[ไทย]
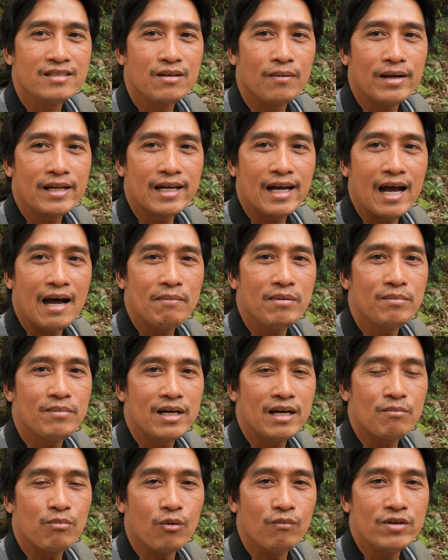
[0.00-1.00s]
สวัสดีครับ
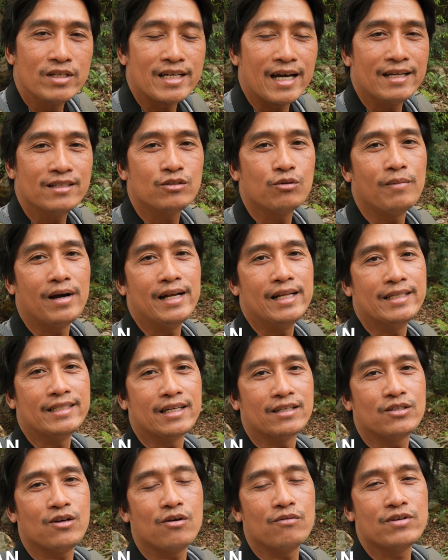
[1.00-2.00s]
เพื่อนๆผมวิชาญสุมาลี
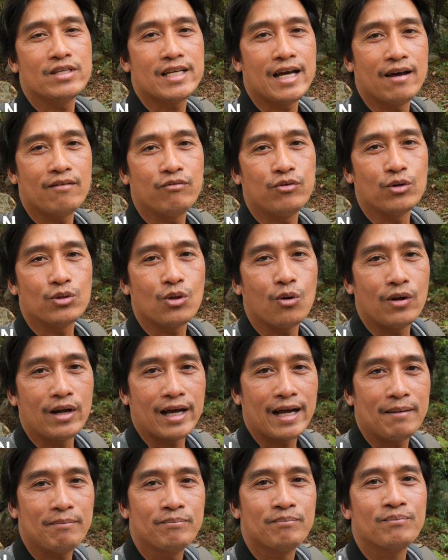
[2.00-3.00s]
จากช่องวิชาญโฟโต้
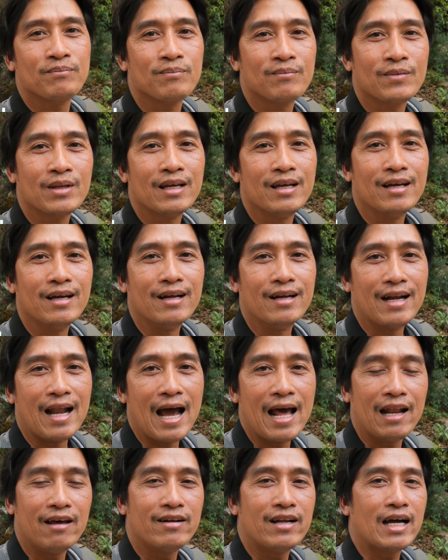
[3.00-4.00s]
นะครับ
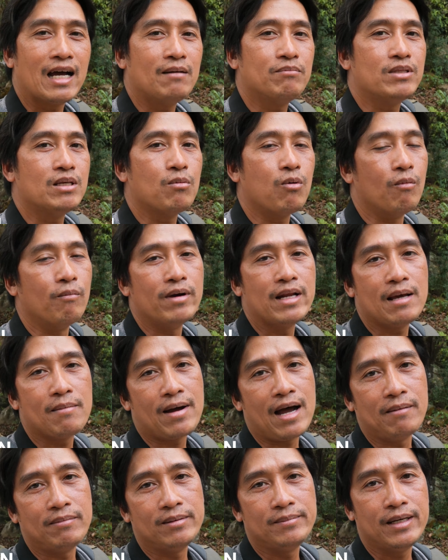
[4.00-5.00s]
นานแล้วนะครับที่ผมไม่ได้
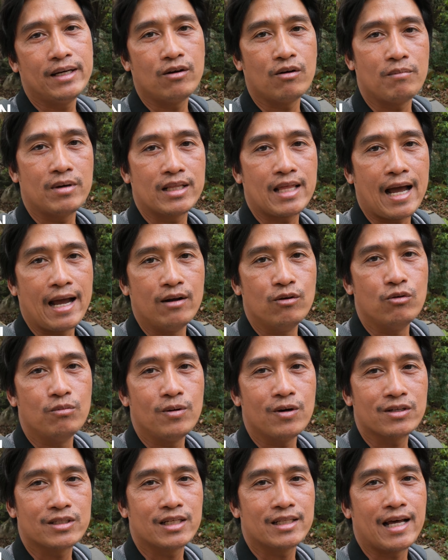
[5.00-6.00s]
พาเพื่อนๆออกมาถ่ายรูป
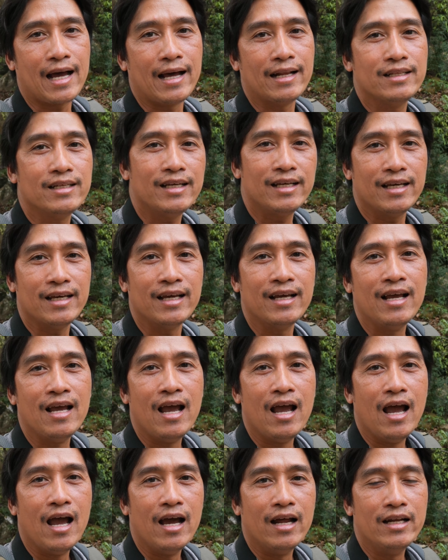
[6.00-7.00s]
นอกสถานที่
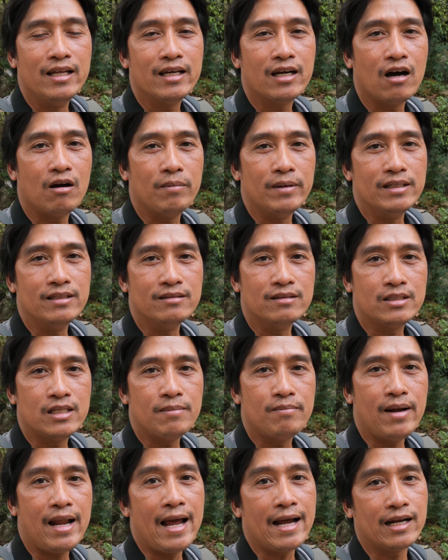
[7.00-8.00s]
นี่ก็เป็นท
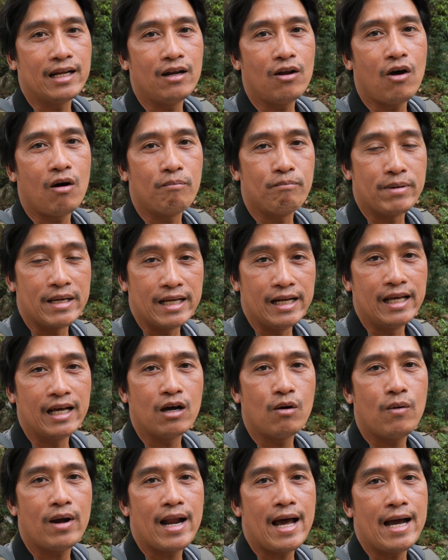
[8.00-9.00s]
ริปแรกในรอบปีเลย
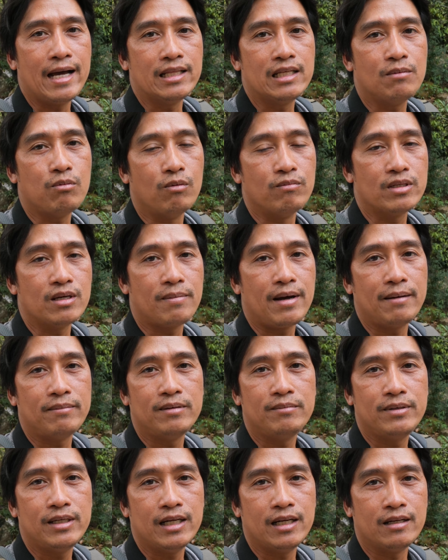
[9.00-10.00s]
ก็ว่าได้ที่ผมจะพา
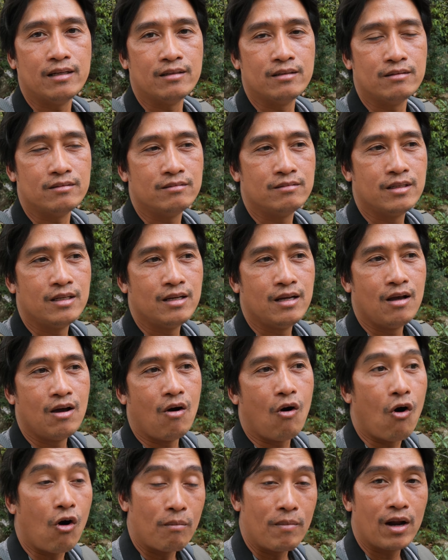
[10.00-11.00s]
เพื่อ
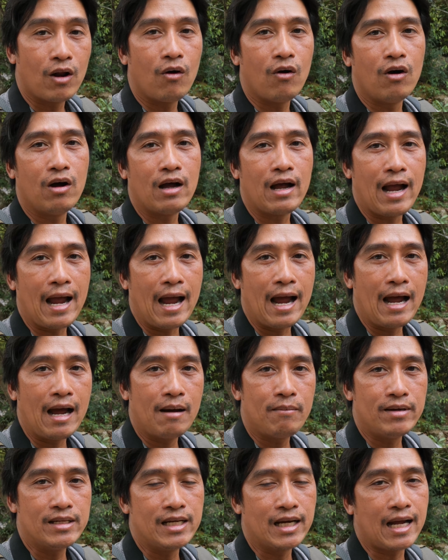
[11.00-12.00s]
นๆ ออกมาลองหา
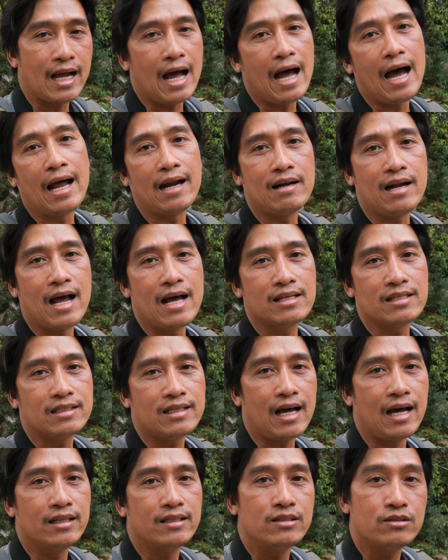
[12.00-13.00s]
บรรยากาศ หาส
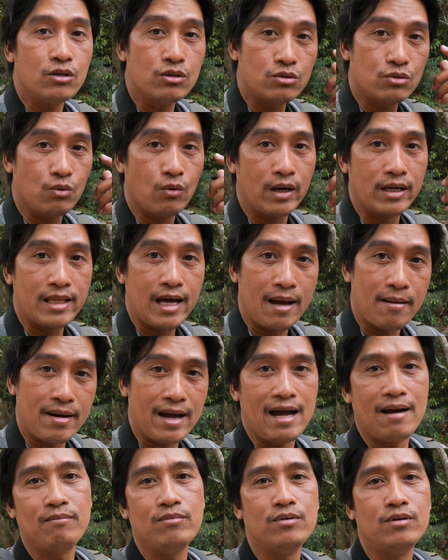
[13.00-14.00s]
ถานที่สวยๆถ่าย
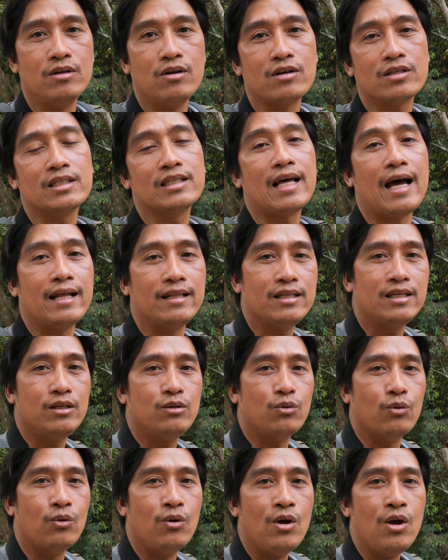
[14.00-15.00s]
ภาพนอกสถานที่
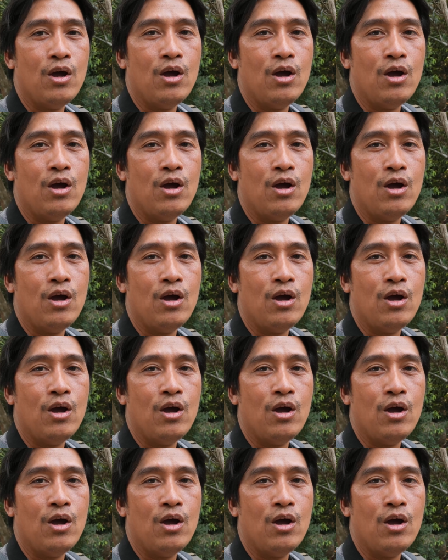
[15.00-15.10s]
ดู